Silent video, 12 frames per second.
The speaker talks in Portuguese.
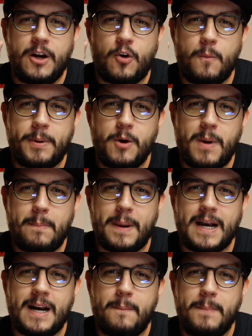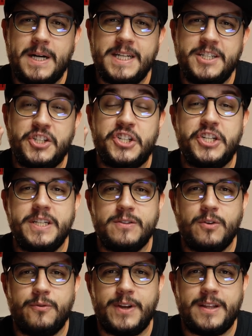Eu comprei uma placa-mãe
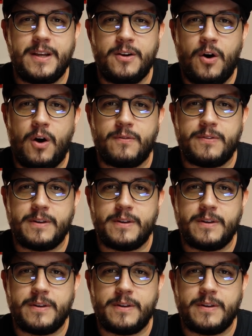X99.